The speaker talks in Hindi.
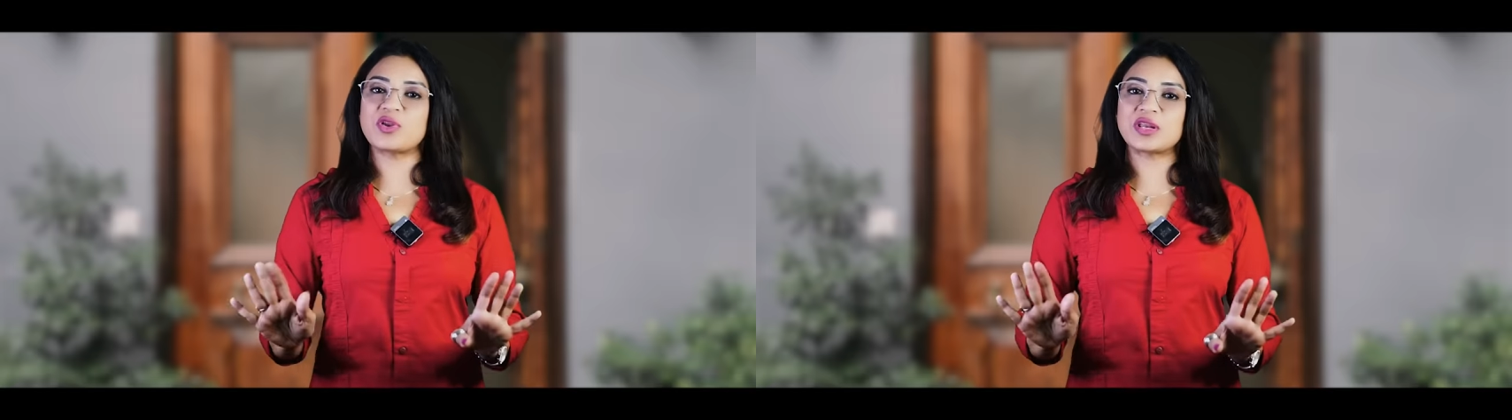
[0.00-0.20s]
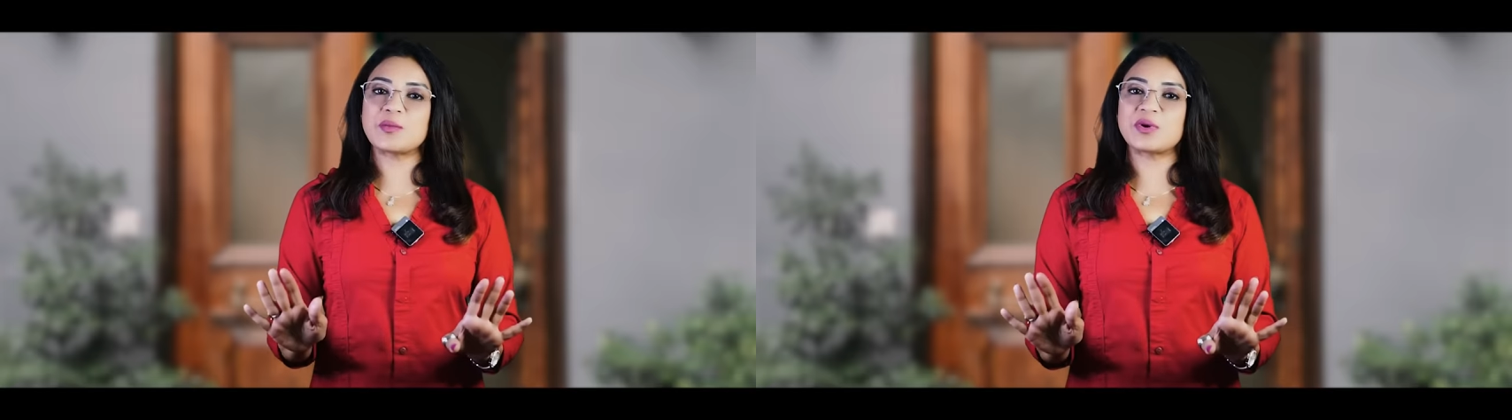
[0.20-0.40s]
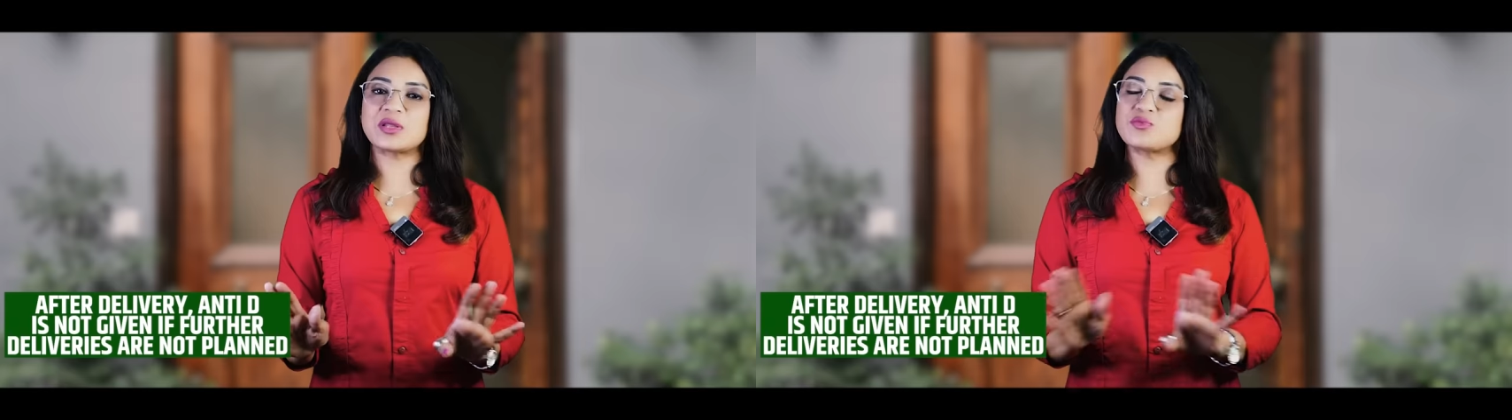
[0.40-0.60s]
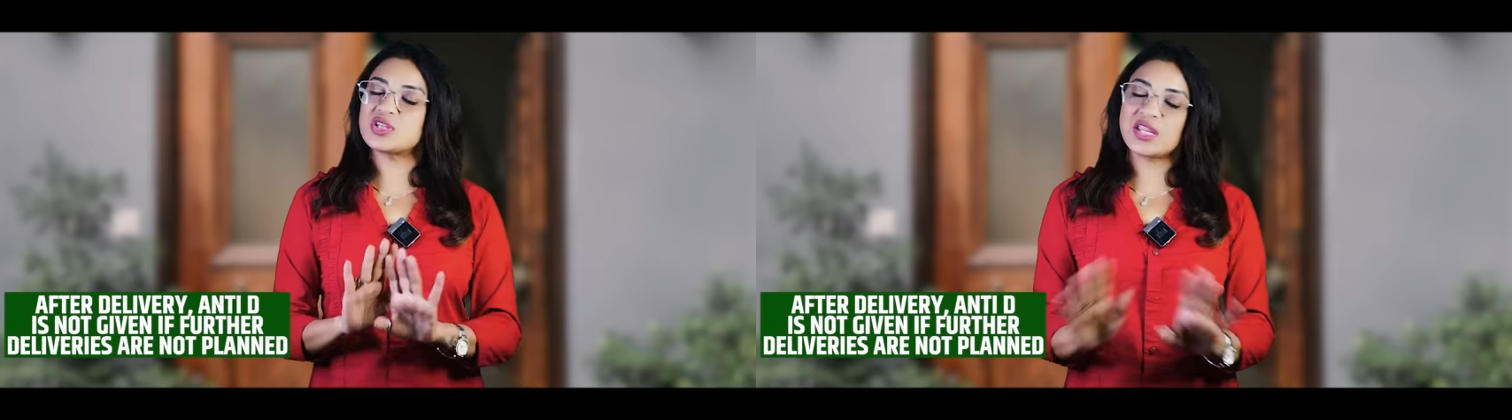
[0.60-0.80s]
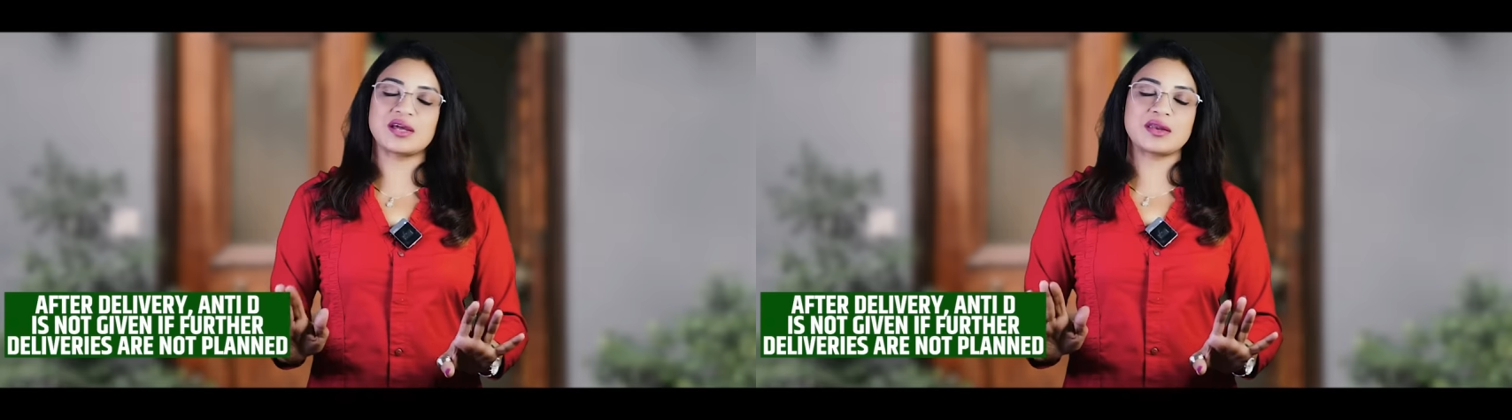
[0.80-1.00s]
कोई फर्क नहीं पड़ता
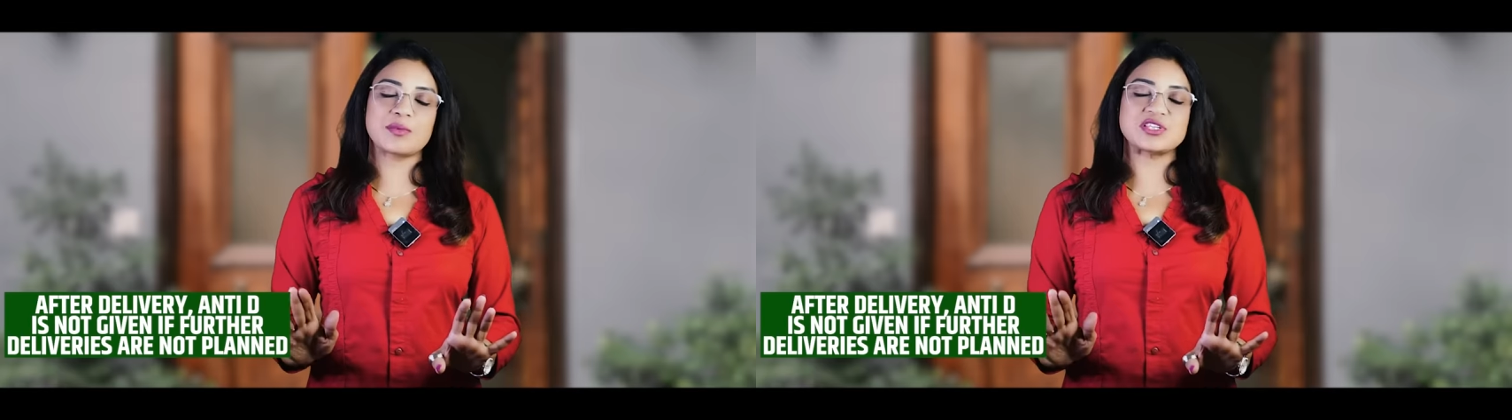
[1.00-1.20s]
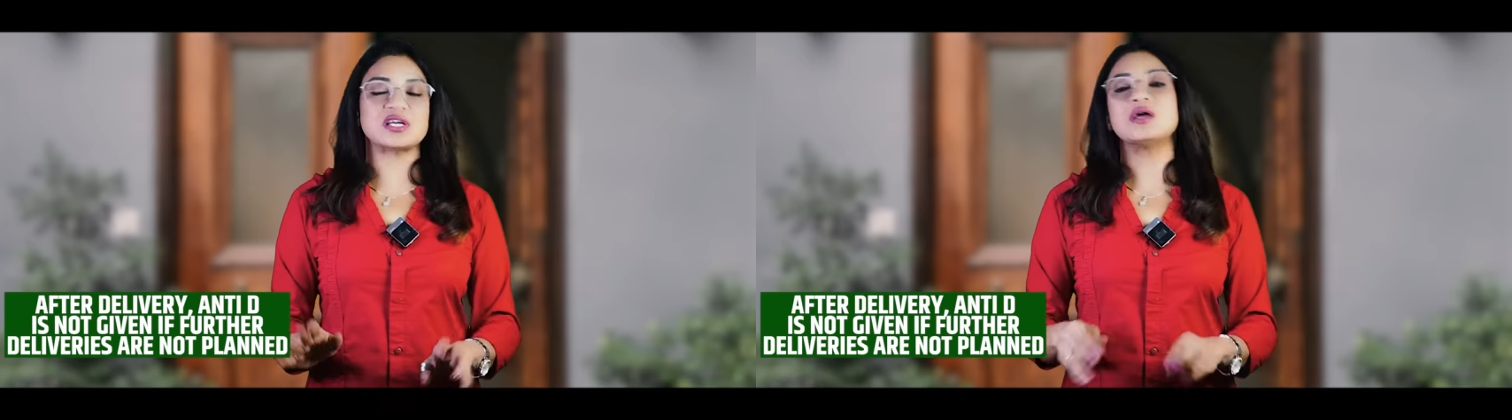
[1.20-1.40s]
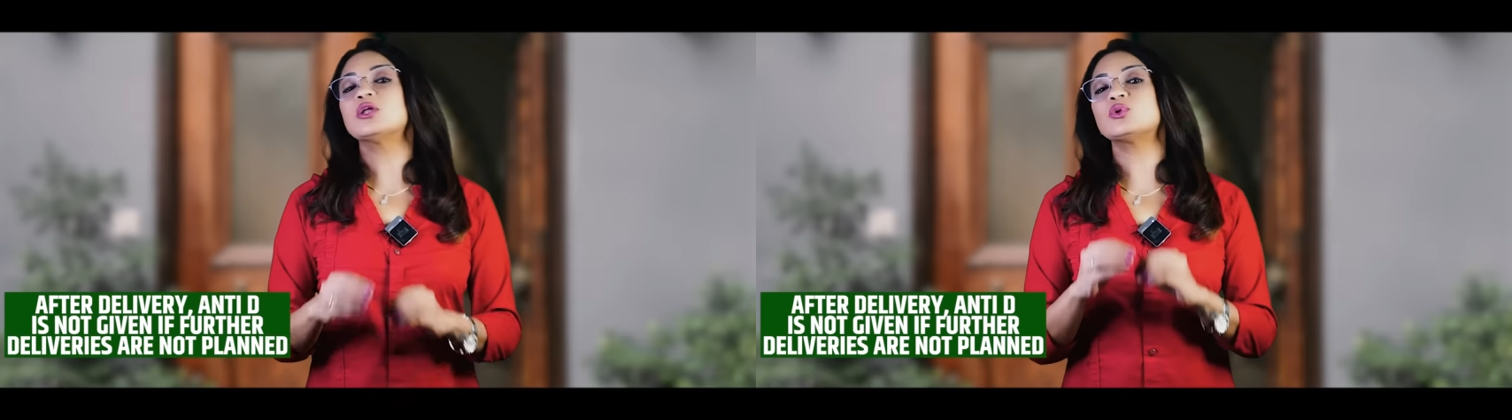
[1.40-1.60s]
मुझे नहीं करना बच्चा